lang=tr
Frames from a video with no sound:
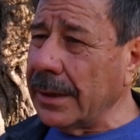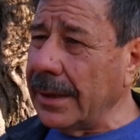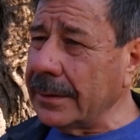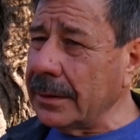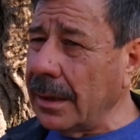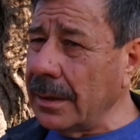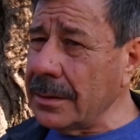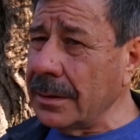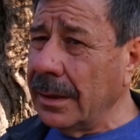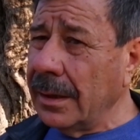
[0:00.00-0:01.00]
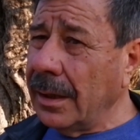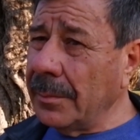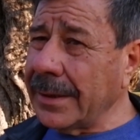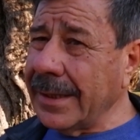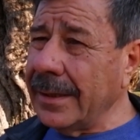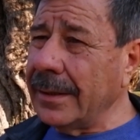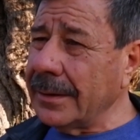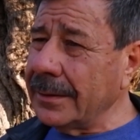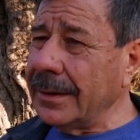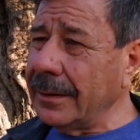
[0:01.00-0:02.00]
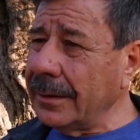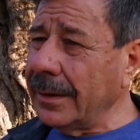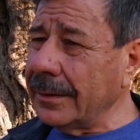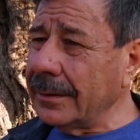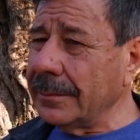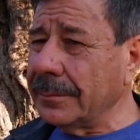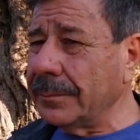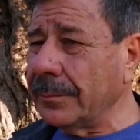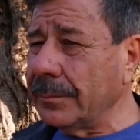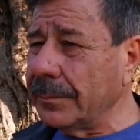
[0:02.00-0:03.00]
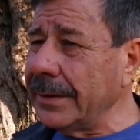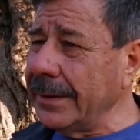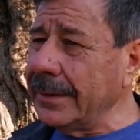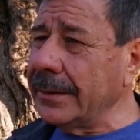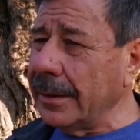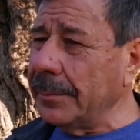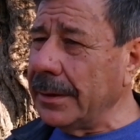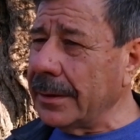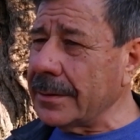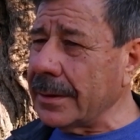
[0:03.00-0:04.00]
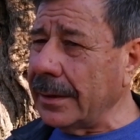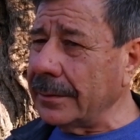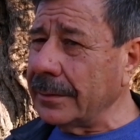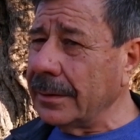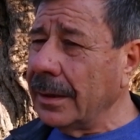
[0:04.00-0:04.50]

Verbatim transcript: bölgelerde az ama genelde de e, iyi diyebiliriz yani.